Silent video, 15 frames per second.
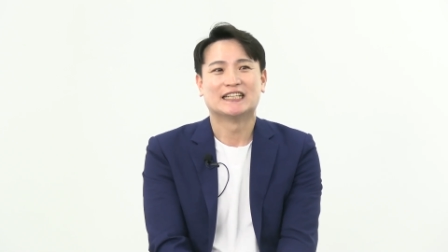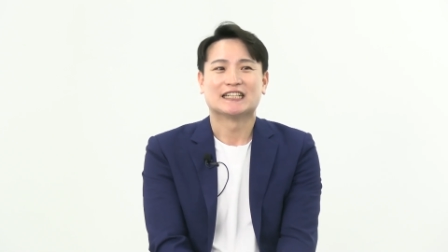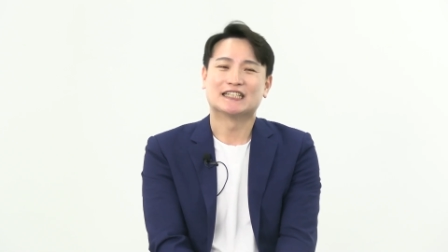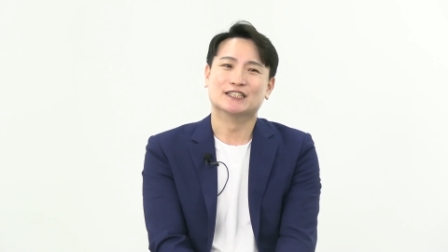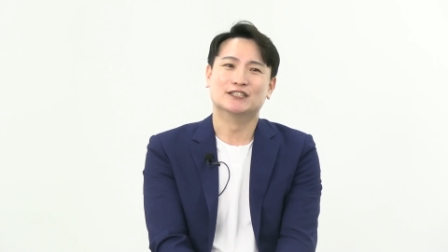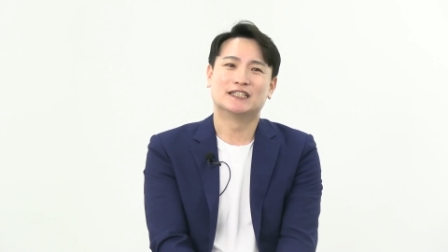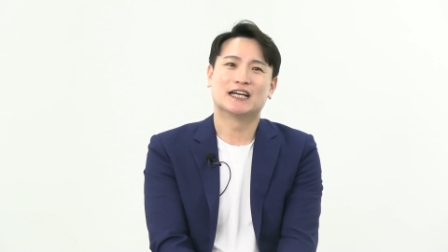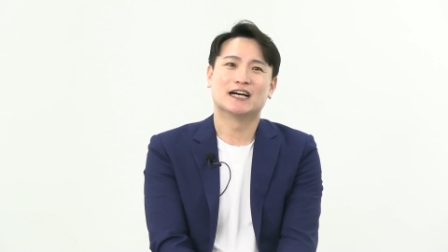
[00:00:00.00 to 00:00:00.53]
그
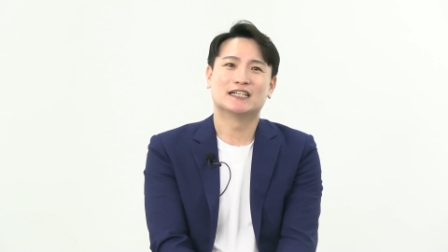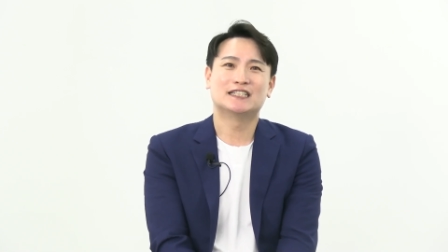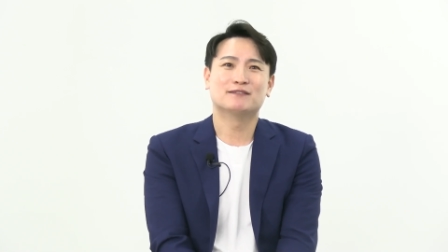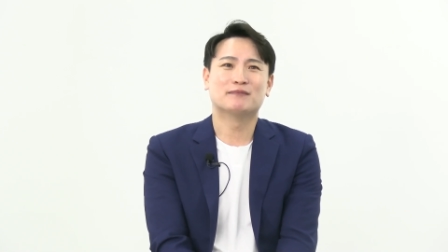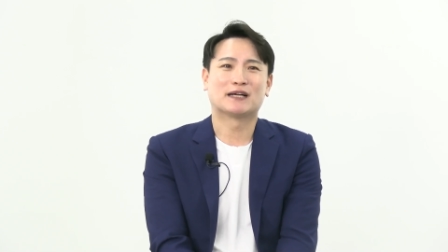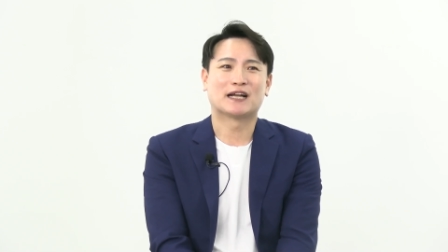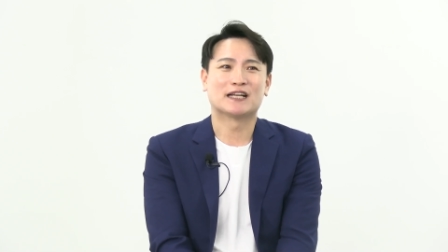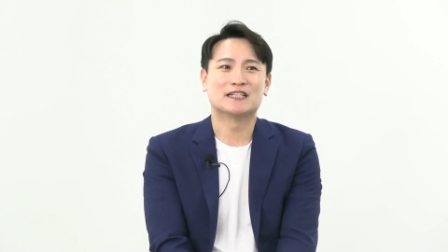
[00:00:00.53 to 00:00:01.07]
우리가 흔히
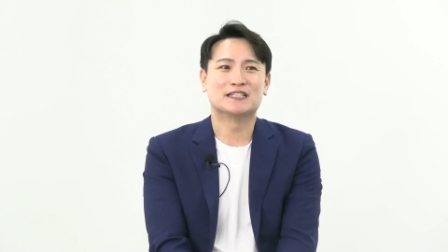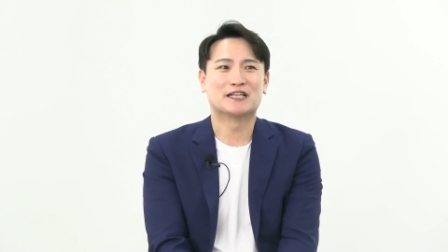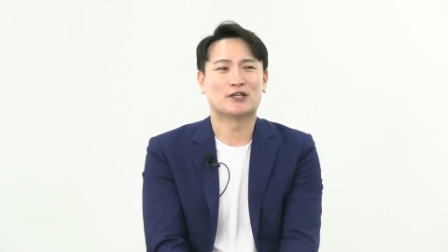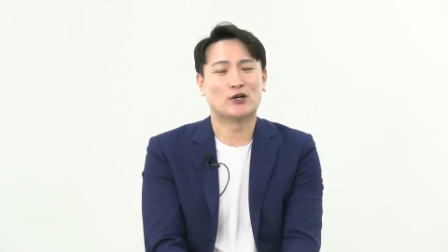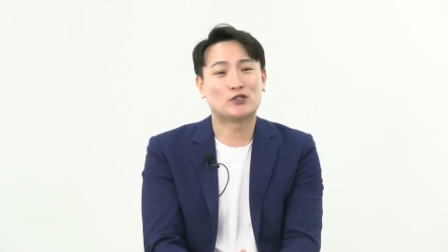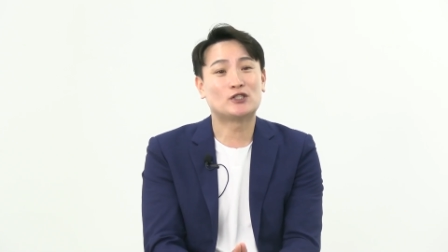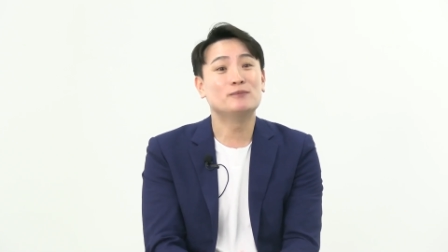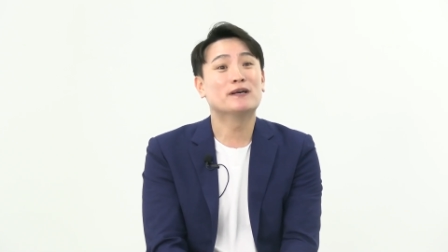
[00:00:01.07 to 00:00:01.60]
말하는 이제
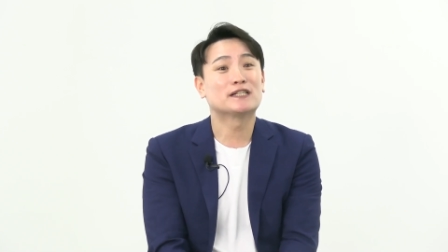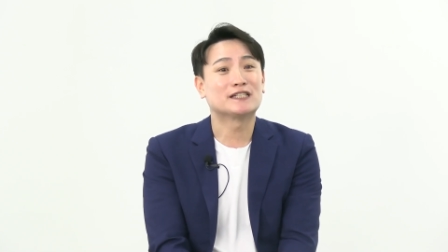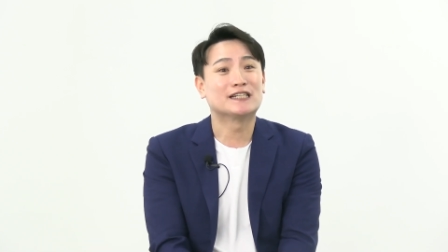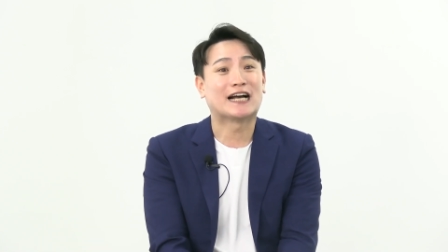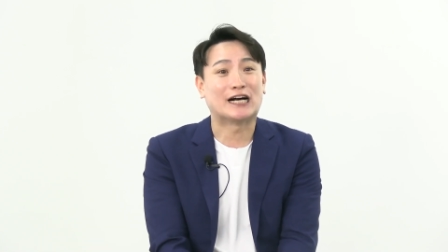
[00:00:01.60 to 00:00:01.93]
열심히 하시는